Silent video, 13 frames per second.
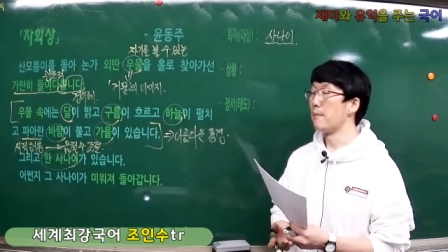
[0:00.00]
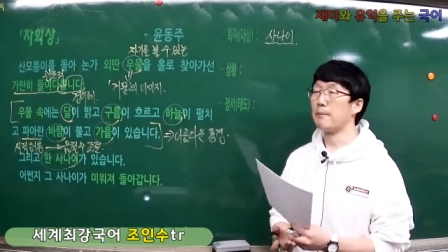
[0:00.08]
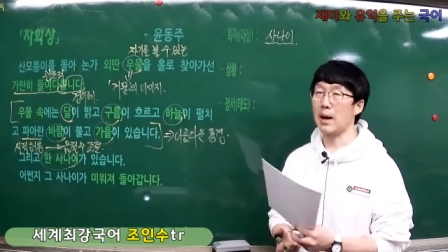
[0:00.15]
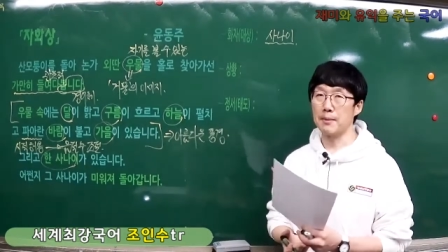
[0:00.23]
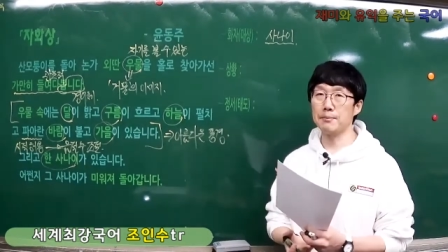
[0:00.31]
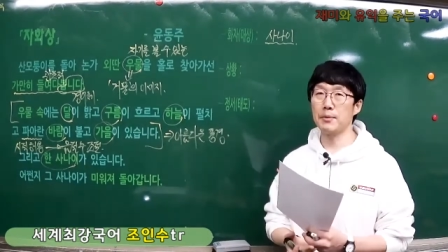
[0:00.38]

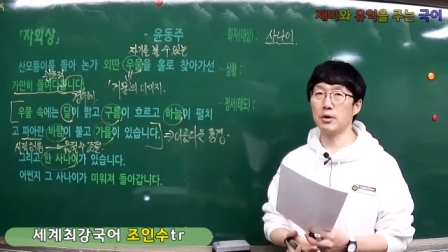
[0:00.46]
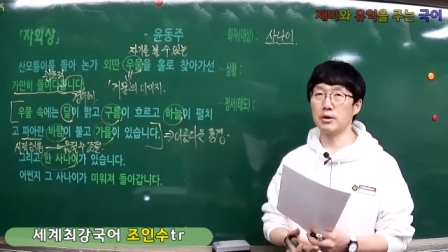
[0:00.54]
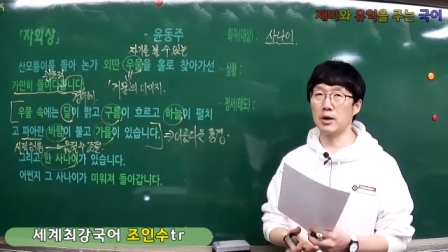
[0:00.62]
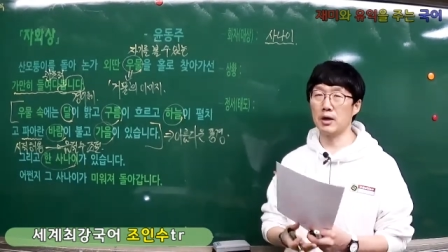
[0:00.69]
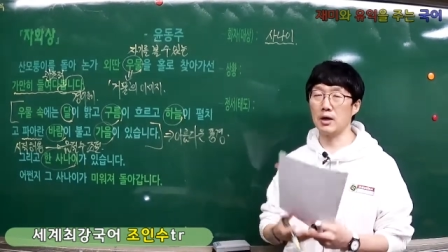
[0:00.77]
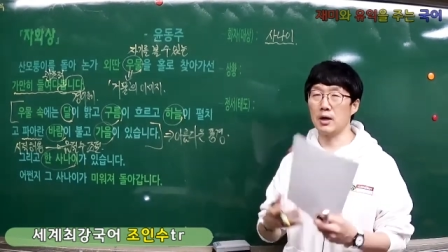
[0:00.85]

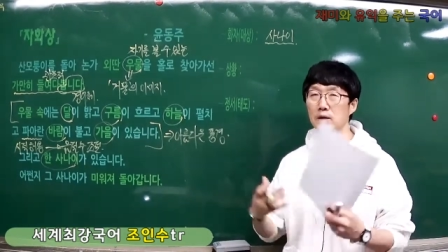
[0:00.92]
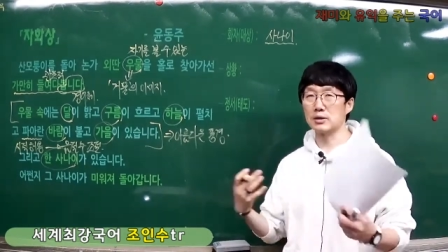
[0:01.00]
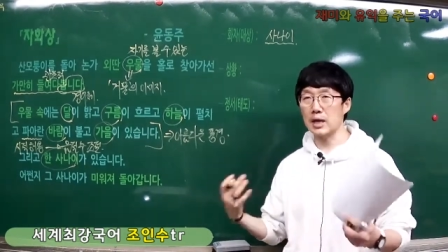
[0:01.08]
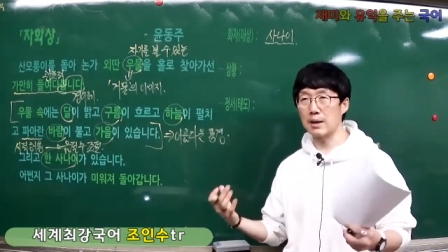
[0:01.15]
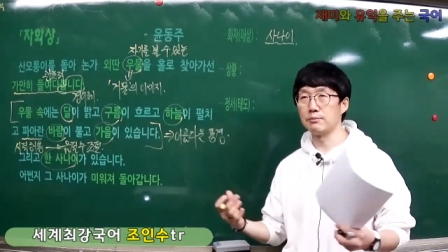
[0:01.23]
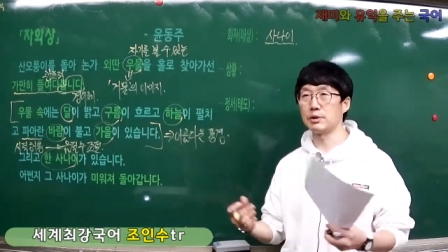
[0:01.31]
반면에
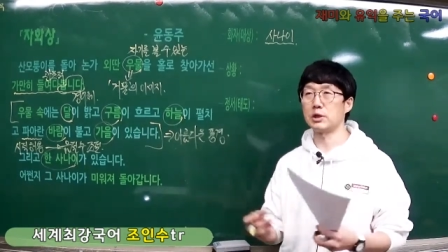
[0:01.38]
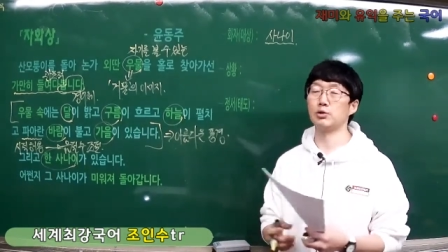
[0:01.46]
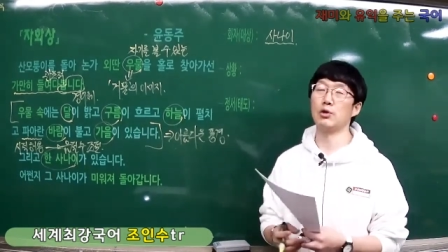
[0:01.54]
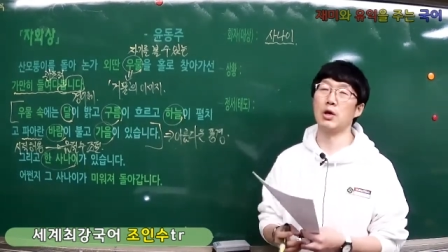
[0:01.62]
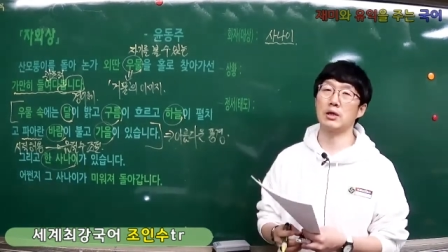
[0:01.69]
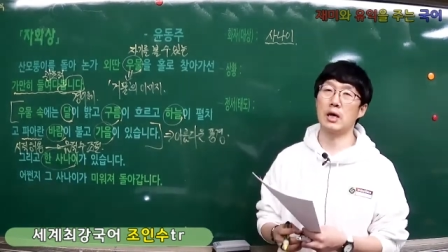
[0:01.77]
잠시
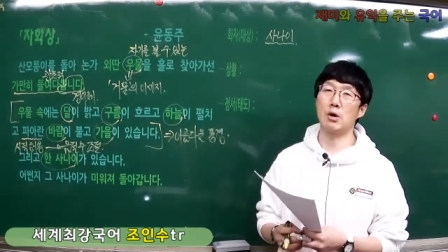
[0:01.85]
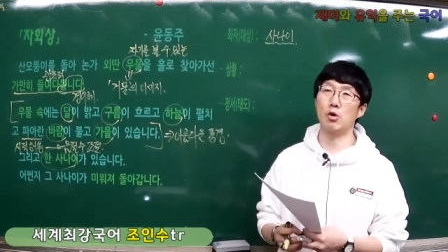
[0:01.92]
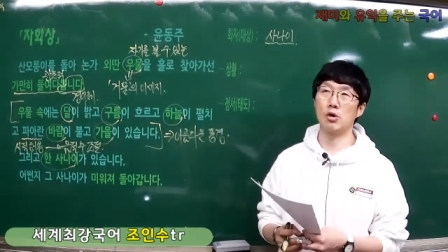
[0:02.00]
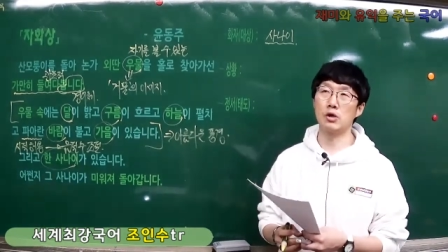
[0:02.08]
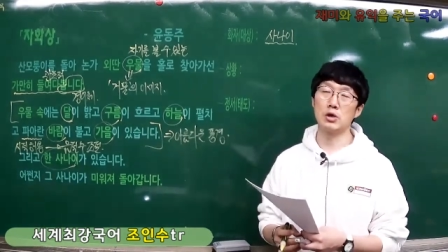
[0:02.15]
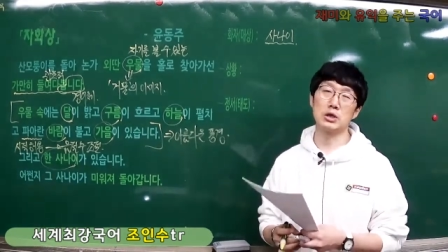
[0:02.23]
후에
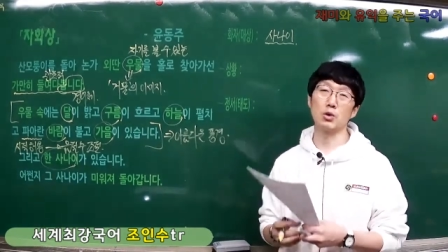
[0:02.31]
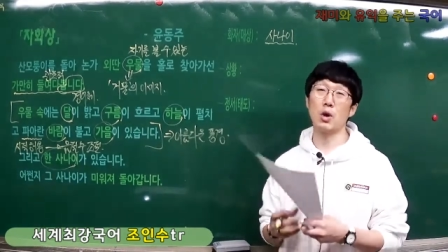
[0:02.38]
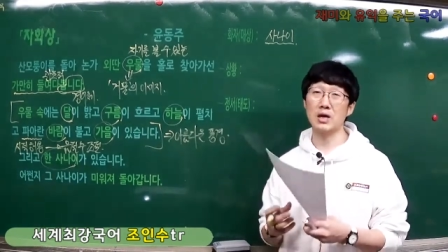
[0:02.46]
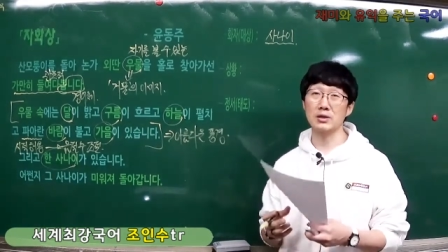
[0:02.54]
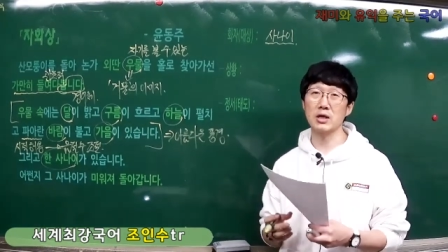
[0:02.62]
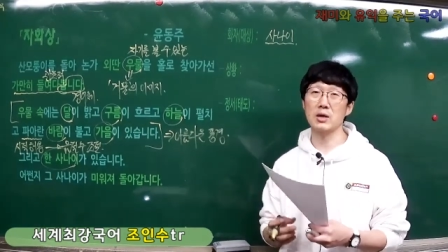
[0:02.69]
나올 이
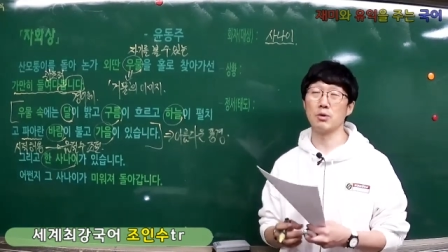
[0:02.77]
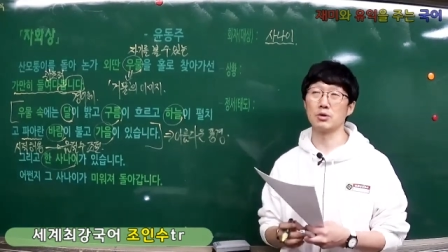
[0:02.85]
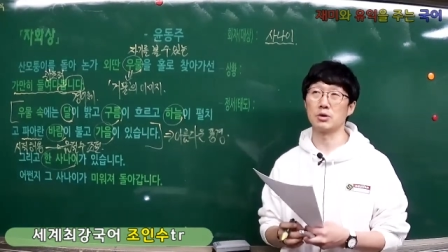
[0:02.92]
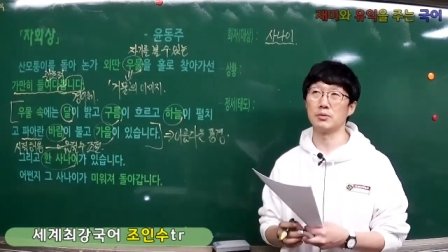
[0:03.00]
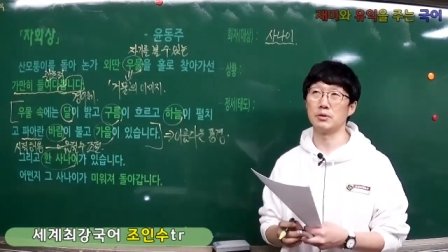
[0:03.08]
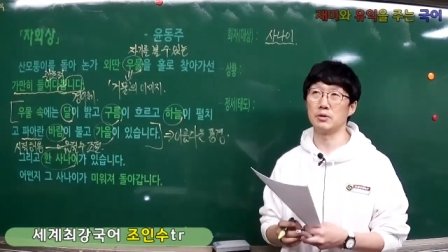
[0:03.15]
화자의
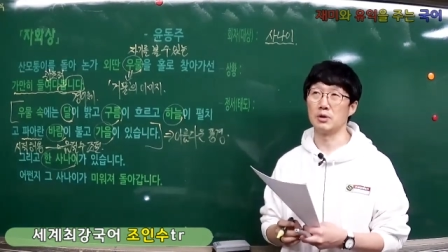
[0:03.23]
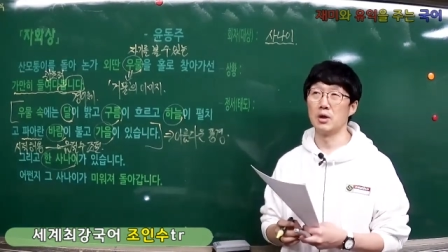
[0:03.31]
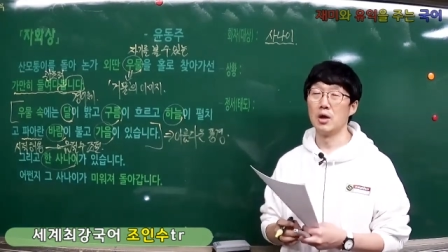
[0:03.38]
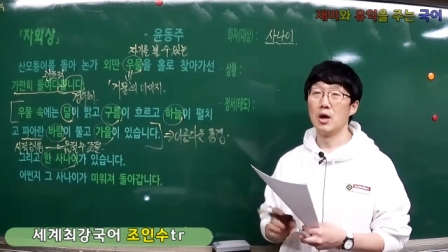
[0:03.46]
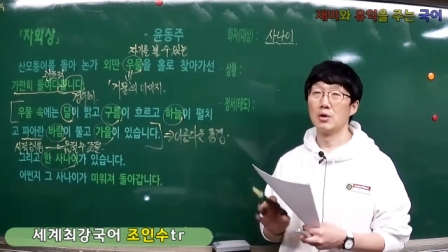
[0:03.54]
모습은